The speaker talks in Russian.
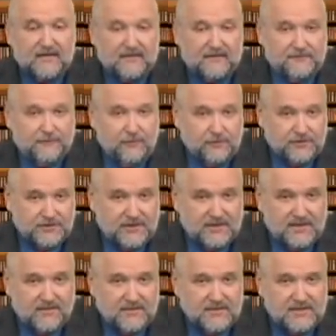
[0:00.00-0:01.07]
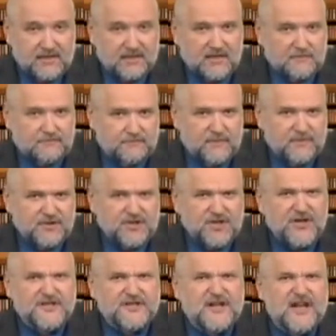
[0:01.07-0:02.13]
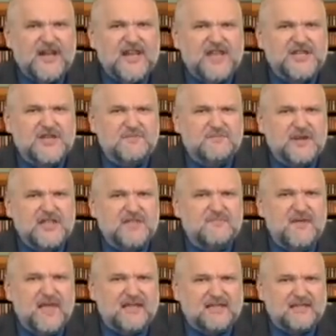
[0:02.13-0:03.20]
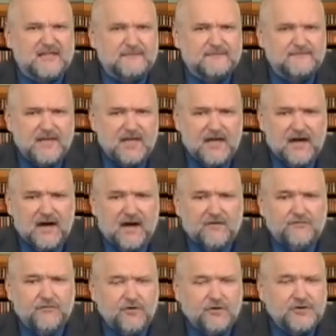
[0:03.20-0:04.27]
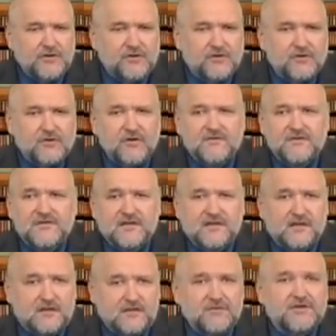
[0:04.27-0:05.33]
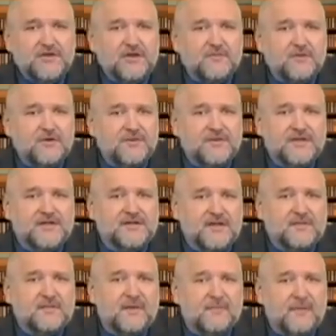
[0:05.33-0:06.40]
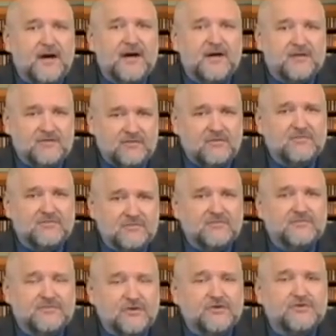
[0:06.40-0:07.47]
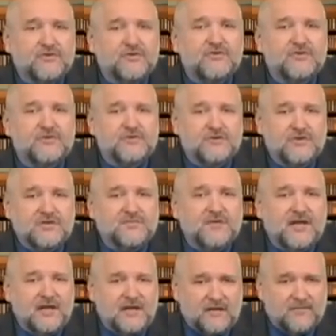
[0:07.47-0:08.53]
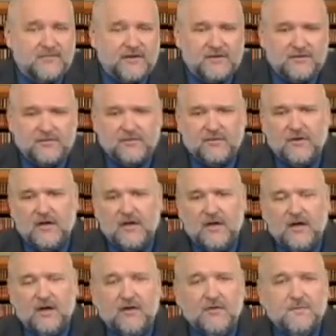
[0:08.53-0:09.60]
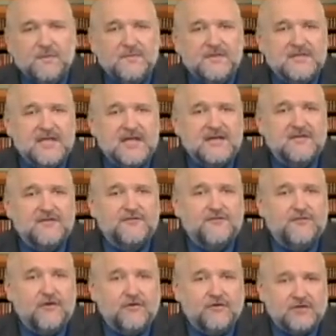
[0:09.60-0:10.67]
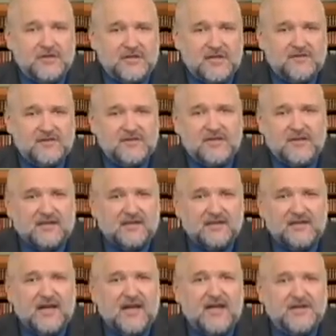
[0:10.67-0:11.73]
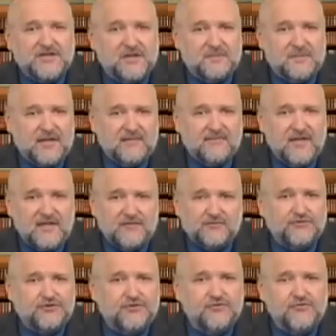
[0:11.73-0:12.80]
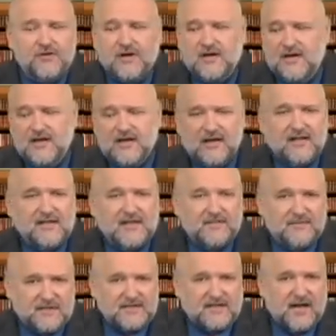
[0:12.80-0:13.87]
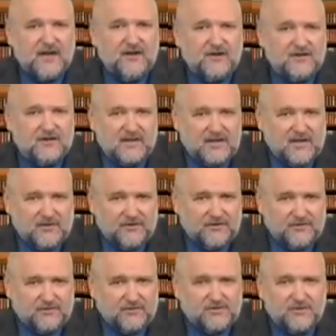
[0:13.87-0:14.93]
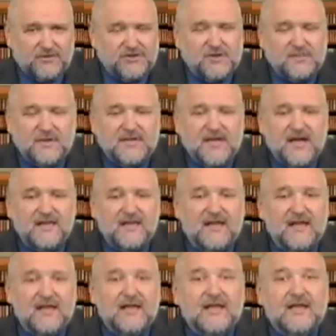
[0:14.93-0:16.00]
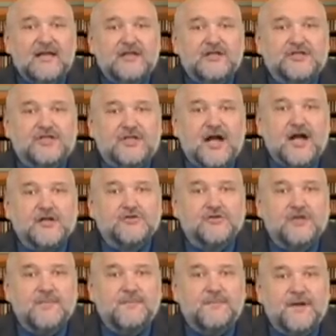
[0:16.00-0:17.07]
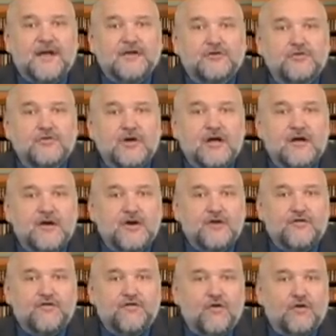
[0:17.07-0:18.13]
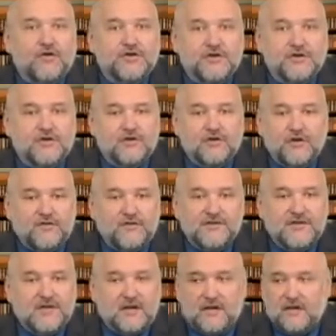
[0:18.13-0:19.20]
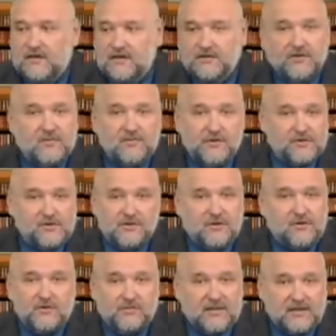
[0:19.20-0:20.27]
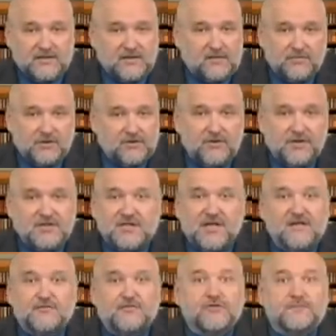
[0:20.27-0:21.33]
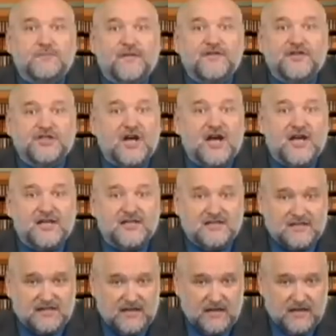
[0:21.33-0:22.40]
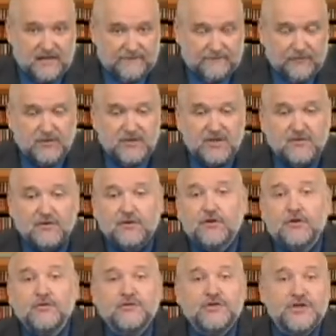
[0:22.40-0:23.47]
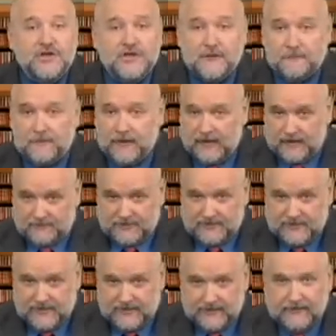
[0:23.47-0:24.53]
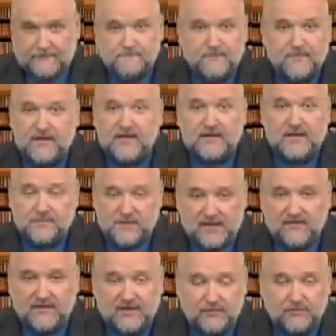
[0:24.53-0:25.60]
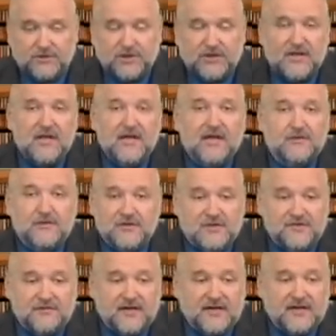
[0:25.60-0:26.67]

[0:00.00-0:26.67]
А в фокусе одного зеркала помещают горячий предмет – а в фокусе другого зеркала, ну, термометр, термопару, ну, все что угодно, что измеряет температуру. Вот поместили вы в фокус одного зеркала горячий предмет, утюг или там раскаленный какой-нибудь кусочек металла, и сразу температура в фокусе другого зеркала, которое может на другом конце аудитории стоять, вдруг повышается. Вот это вот лучи тепла объясняет, э, тепловые лучи, то есть